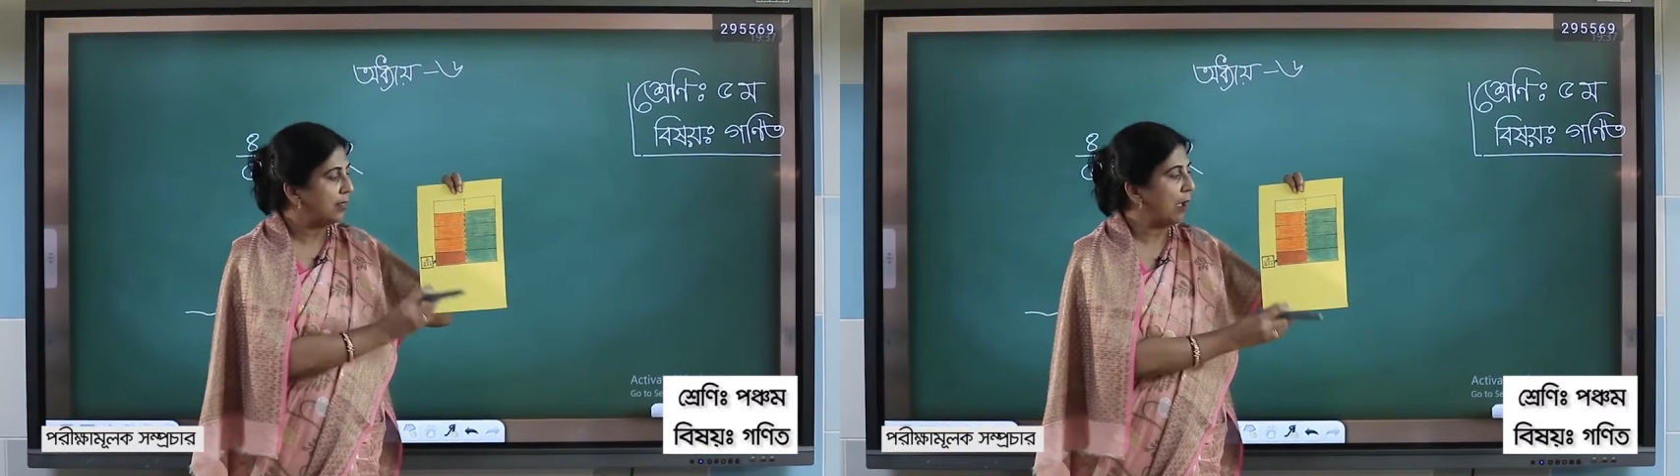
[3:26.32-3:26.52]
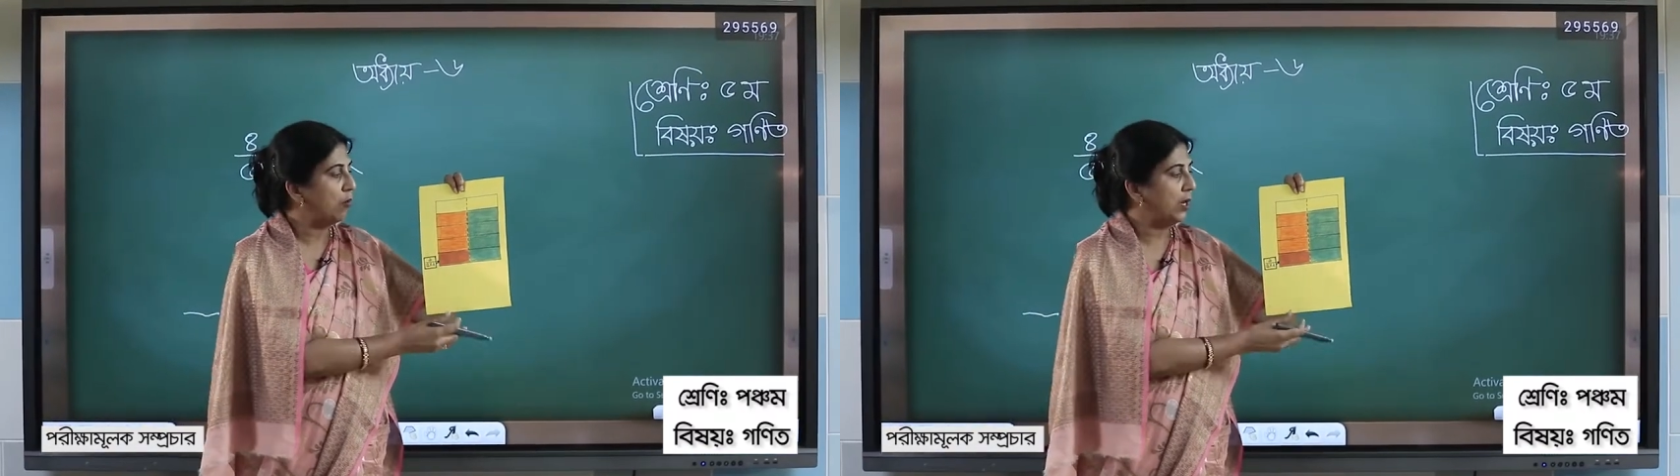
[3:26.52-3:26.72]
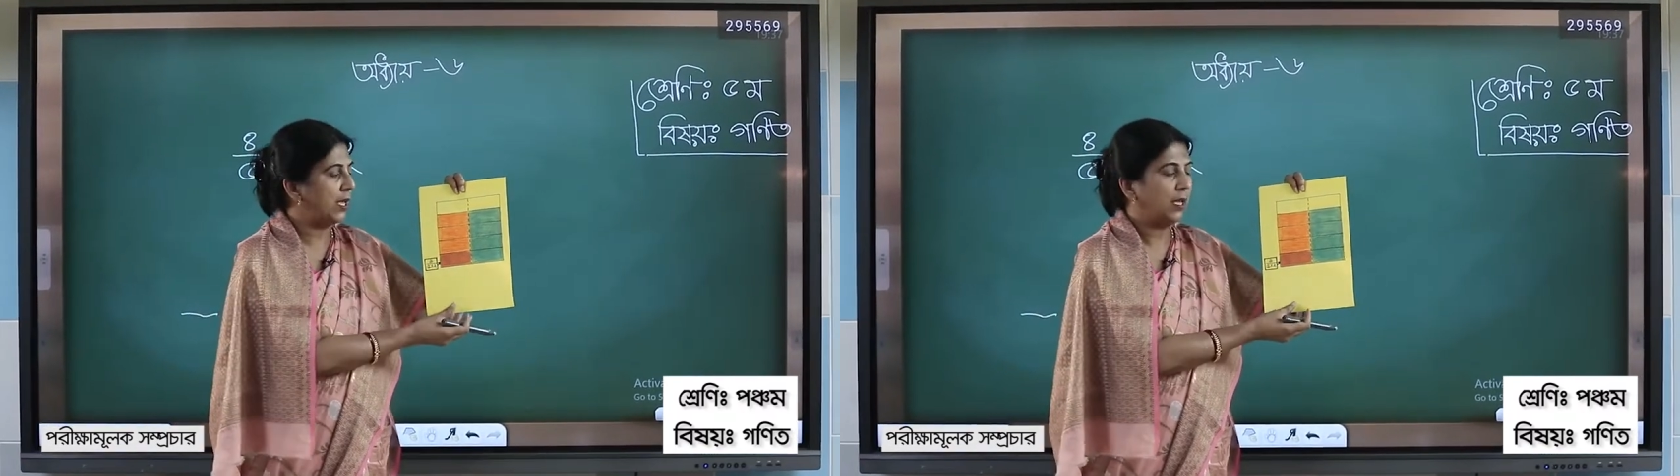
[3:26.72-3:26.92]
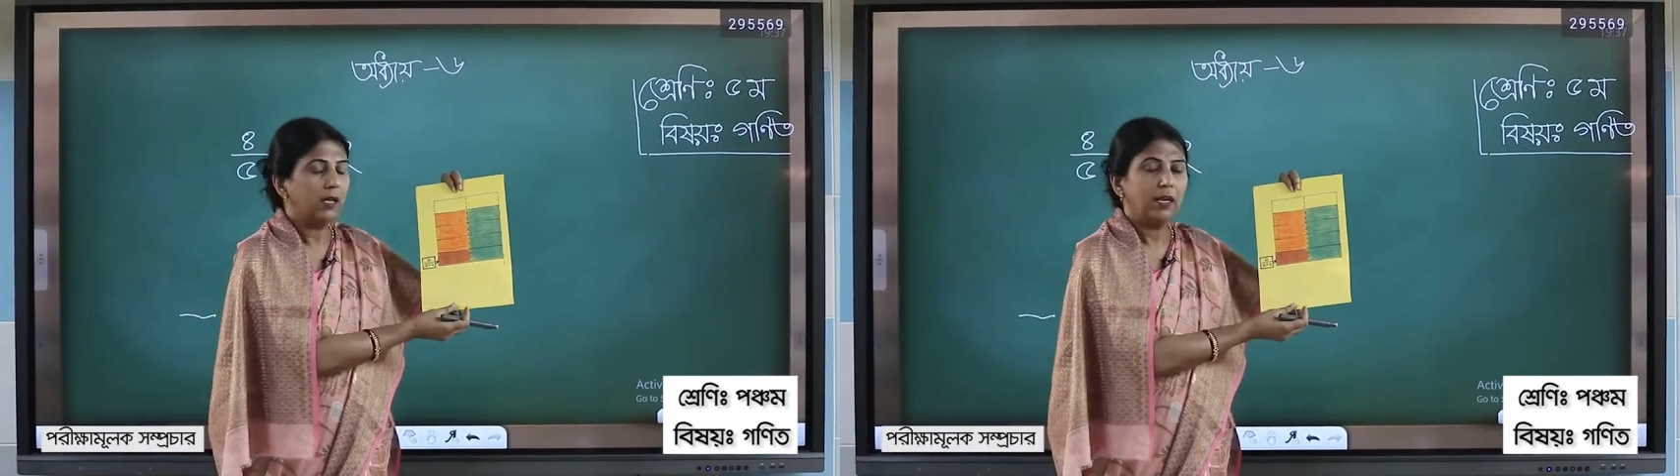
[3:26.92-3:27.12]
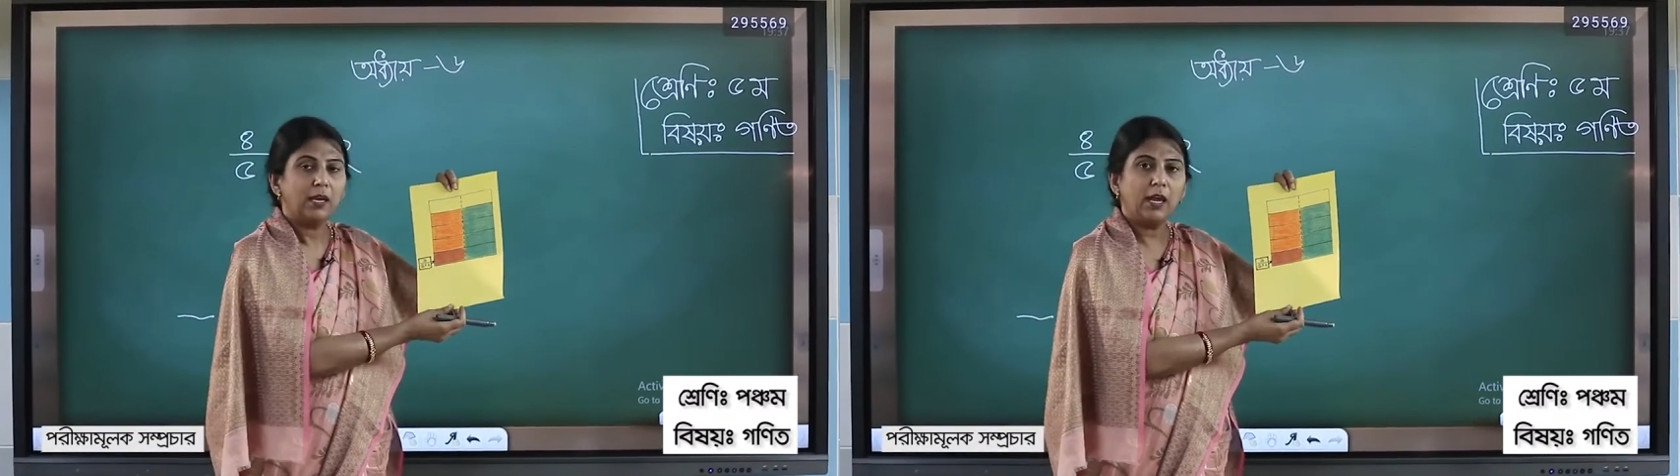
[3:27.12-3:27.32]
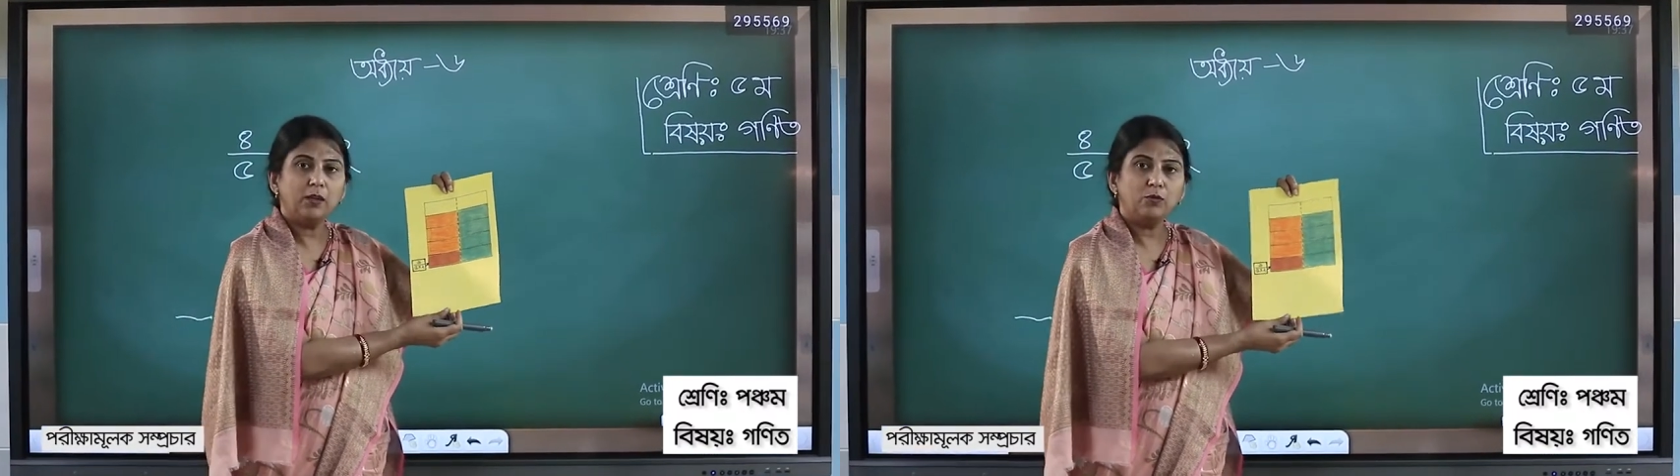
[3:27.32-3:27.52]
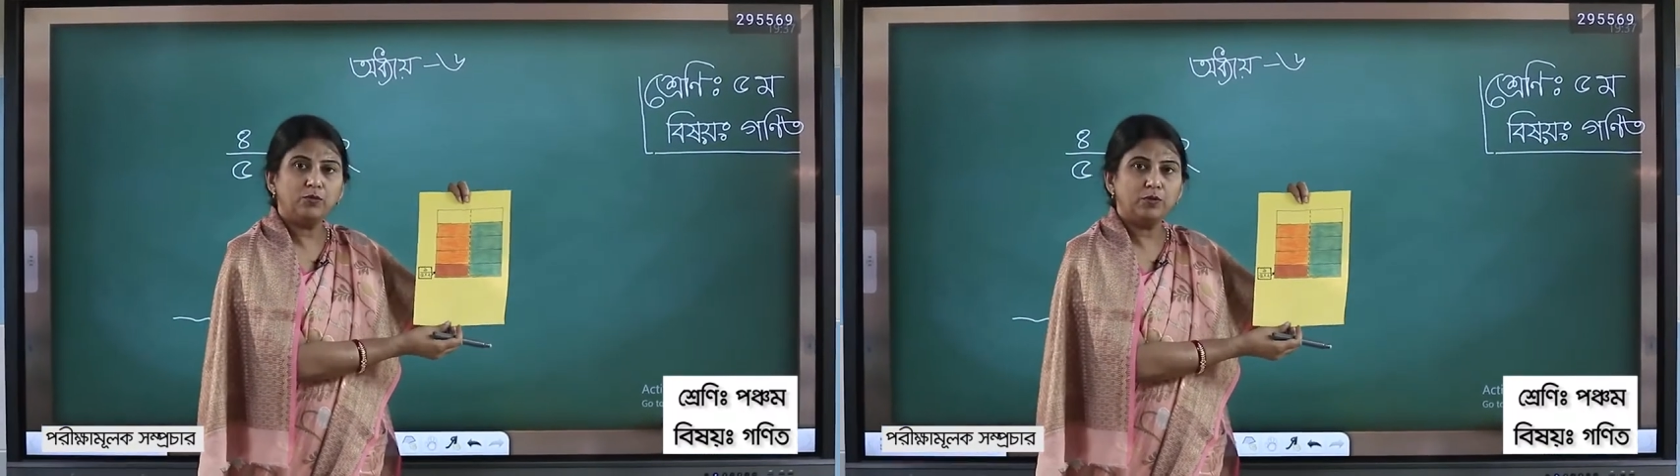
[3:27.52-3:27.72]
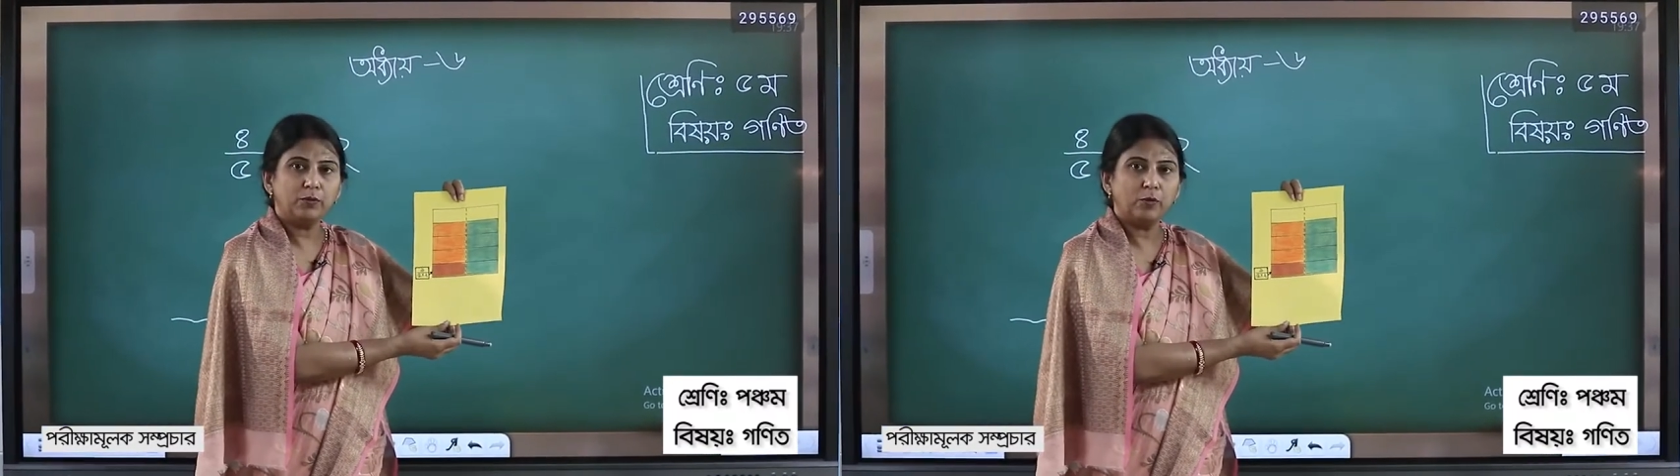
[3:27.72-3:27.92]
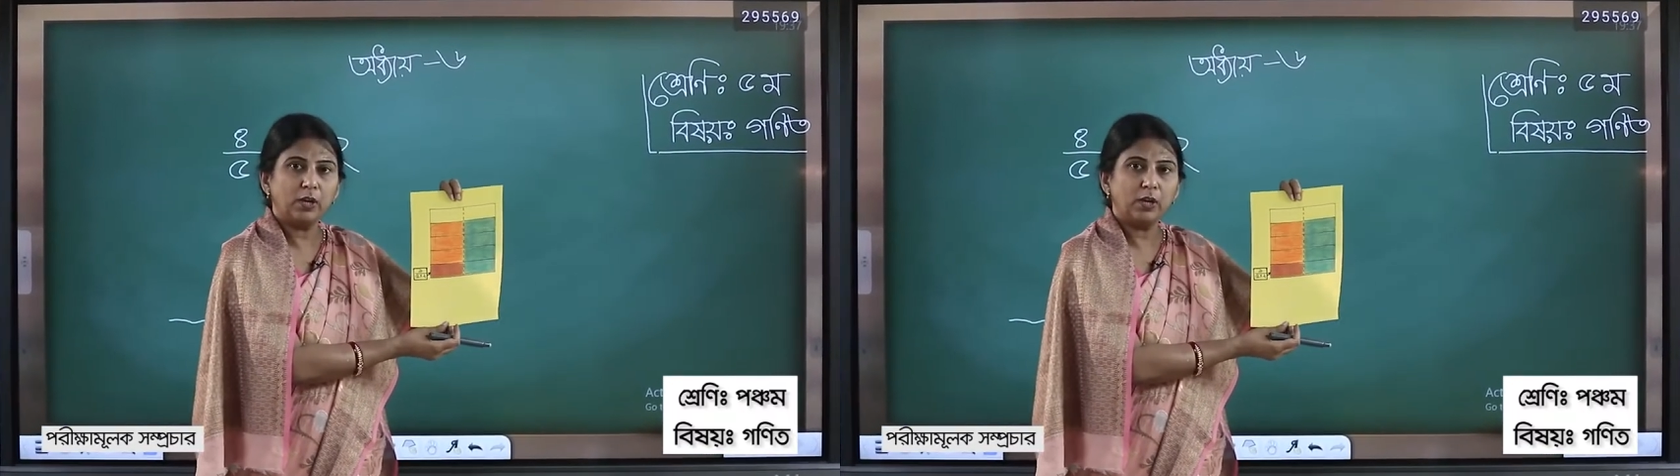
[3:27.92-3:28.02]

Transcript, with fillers: তাহলে এই দুজন